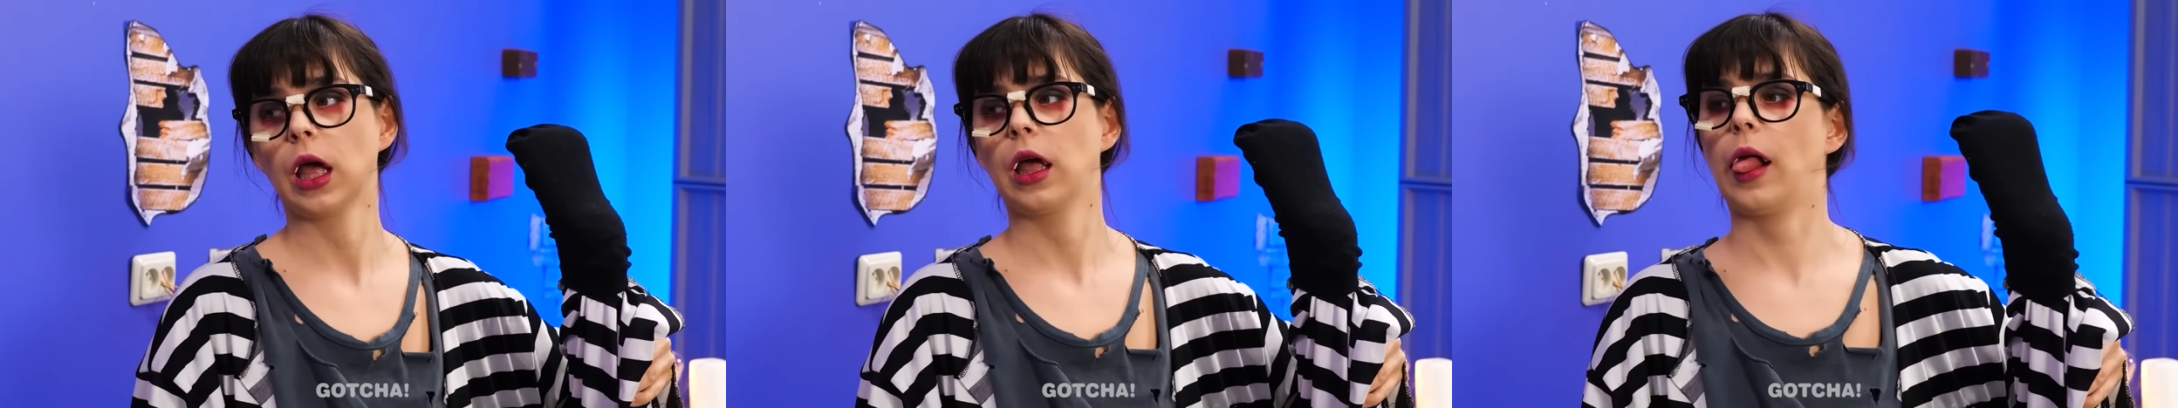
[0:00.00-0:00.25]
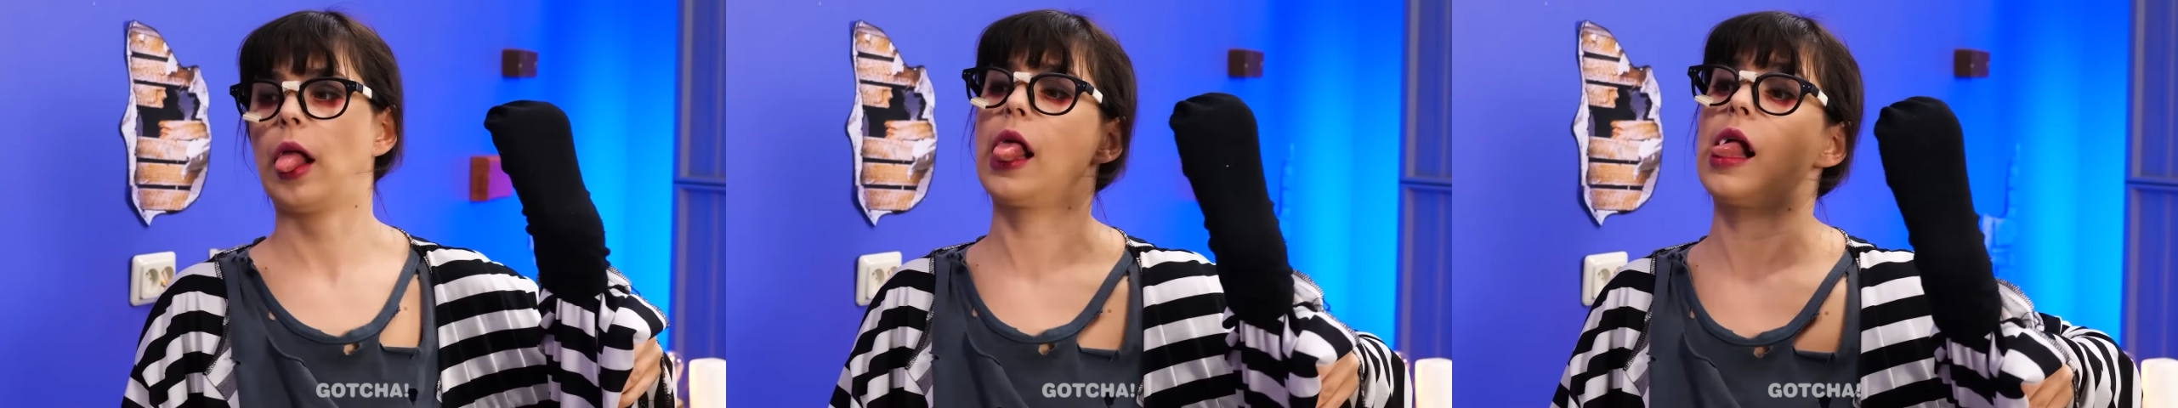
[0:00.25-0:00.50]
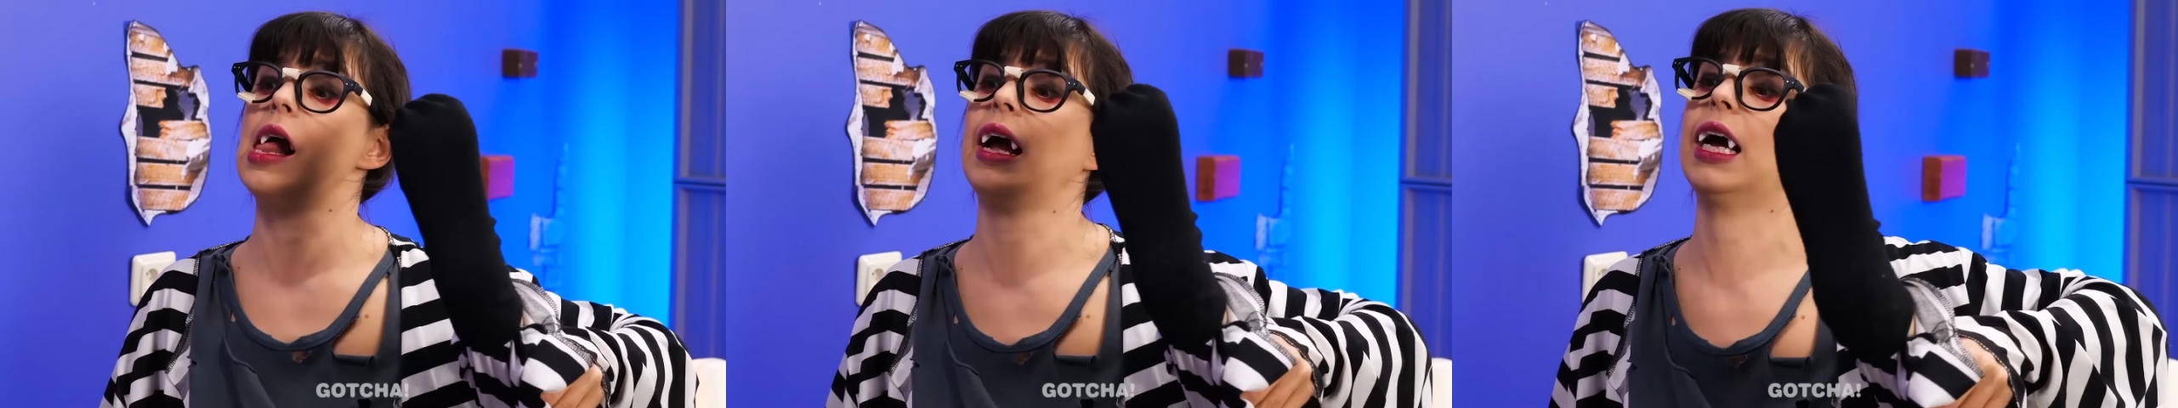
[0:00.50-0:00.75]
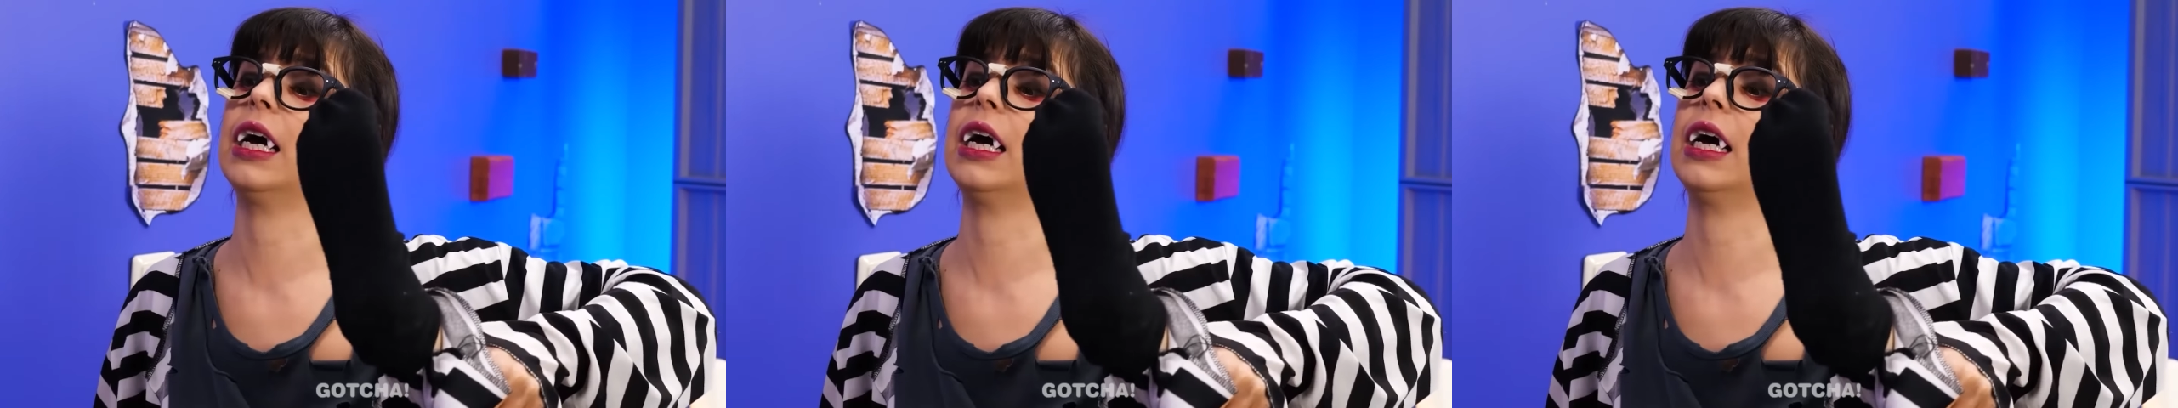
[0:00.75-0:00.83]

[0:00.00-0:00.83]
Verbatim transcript: Ibu punya